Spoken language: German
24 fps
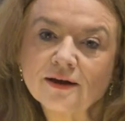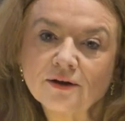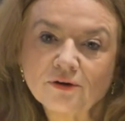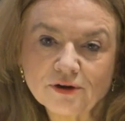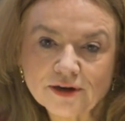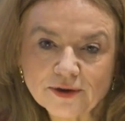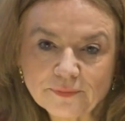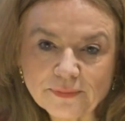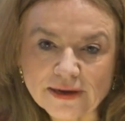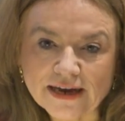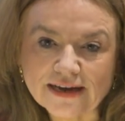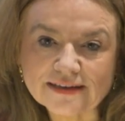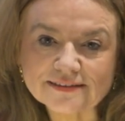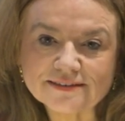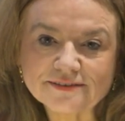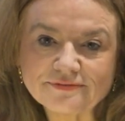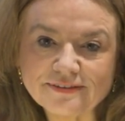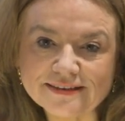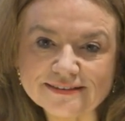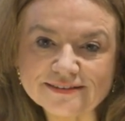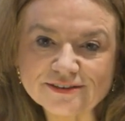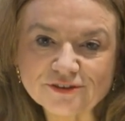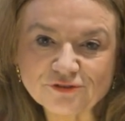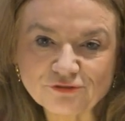Und im Jahr
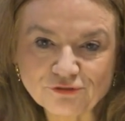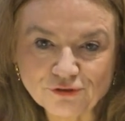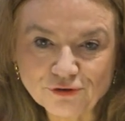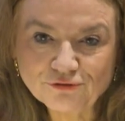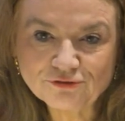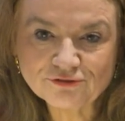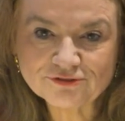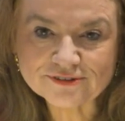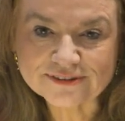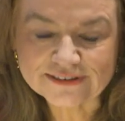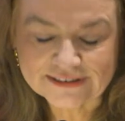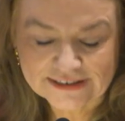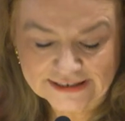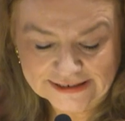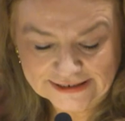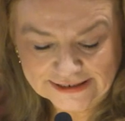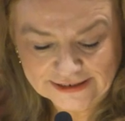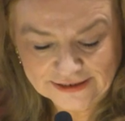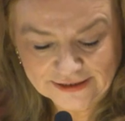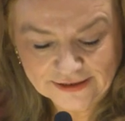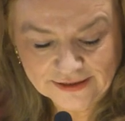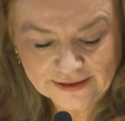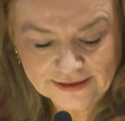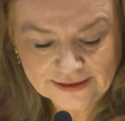
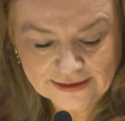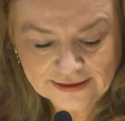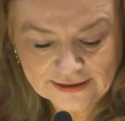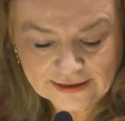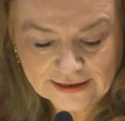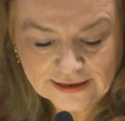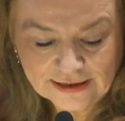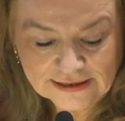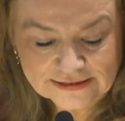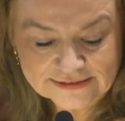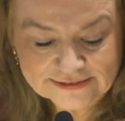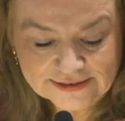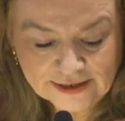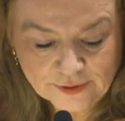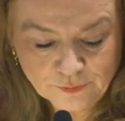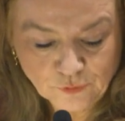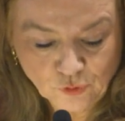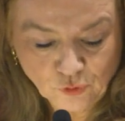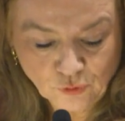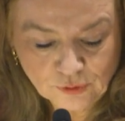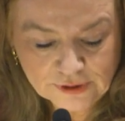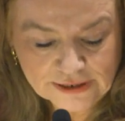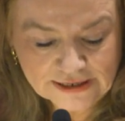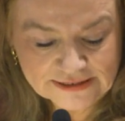2015 an seinem
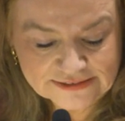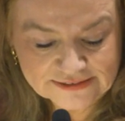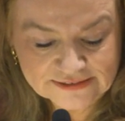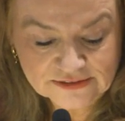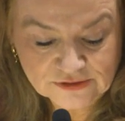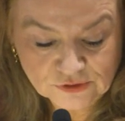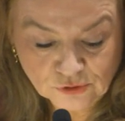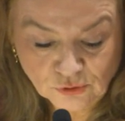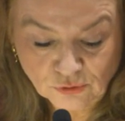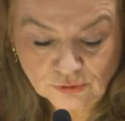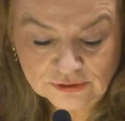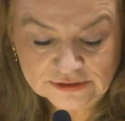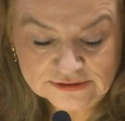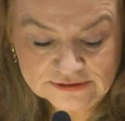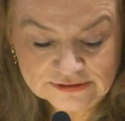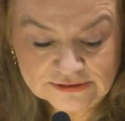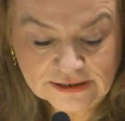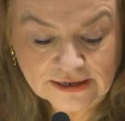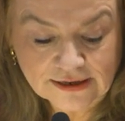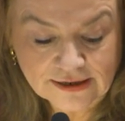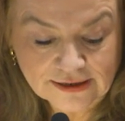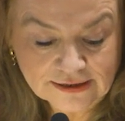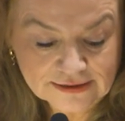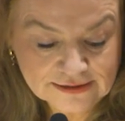100.
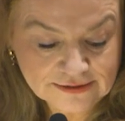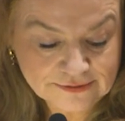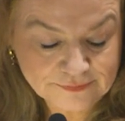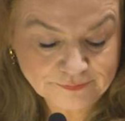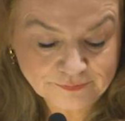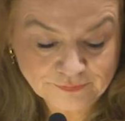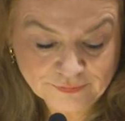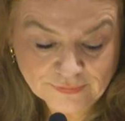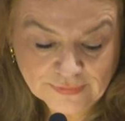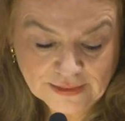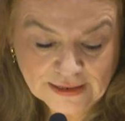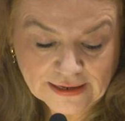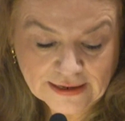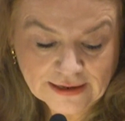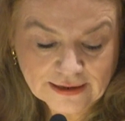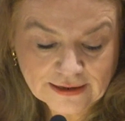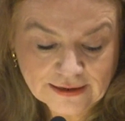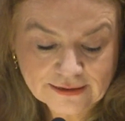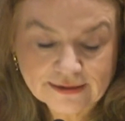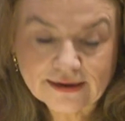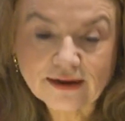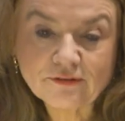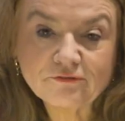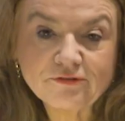Todestag,
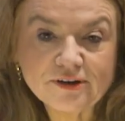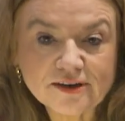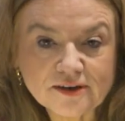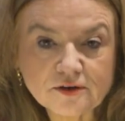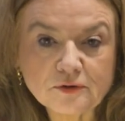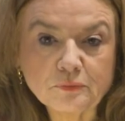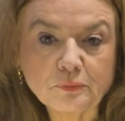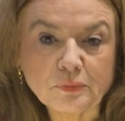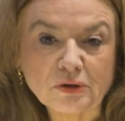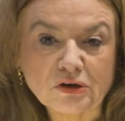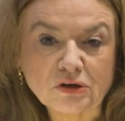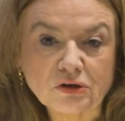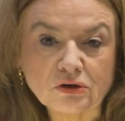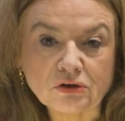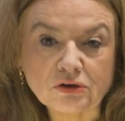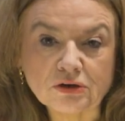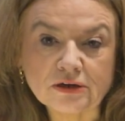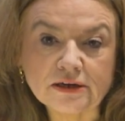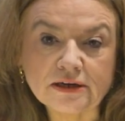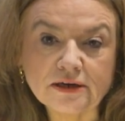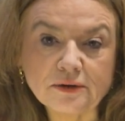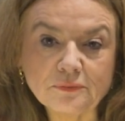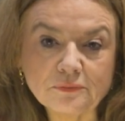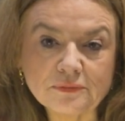da widmete
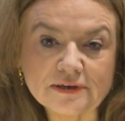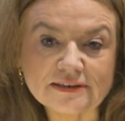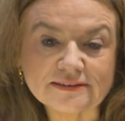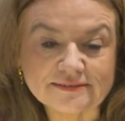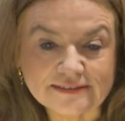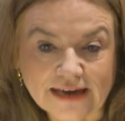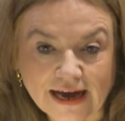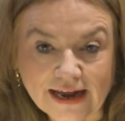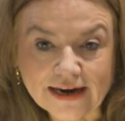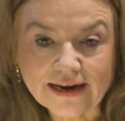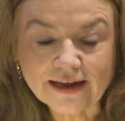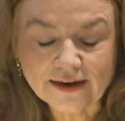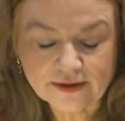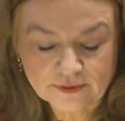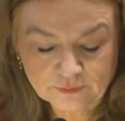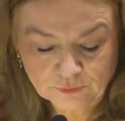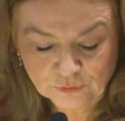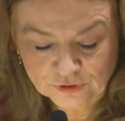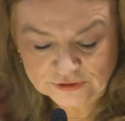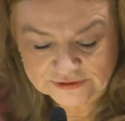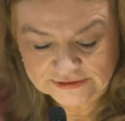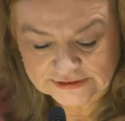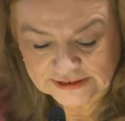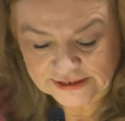ihm das
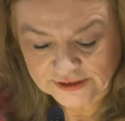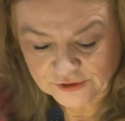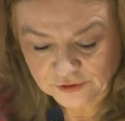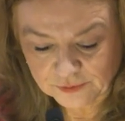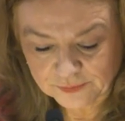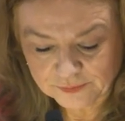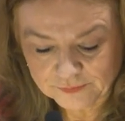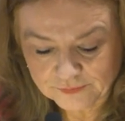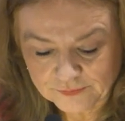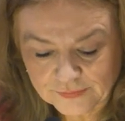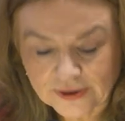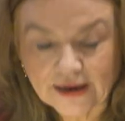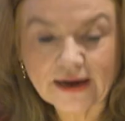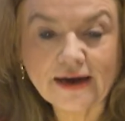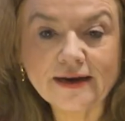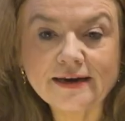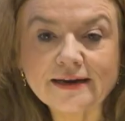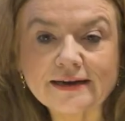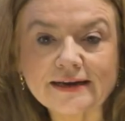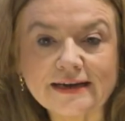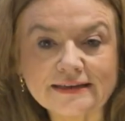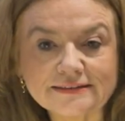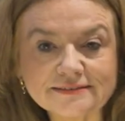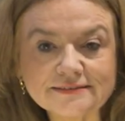Saarlandmuseum
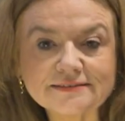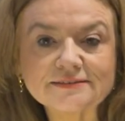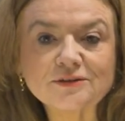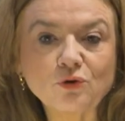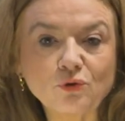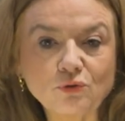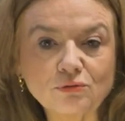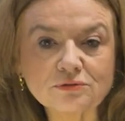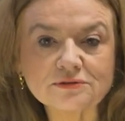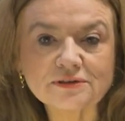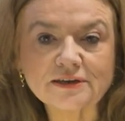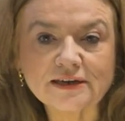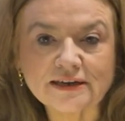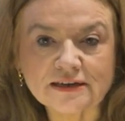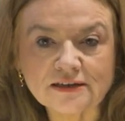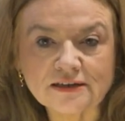eine ganz große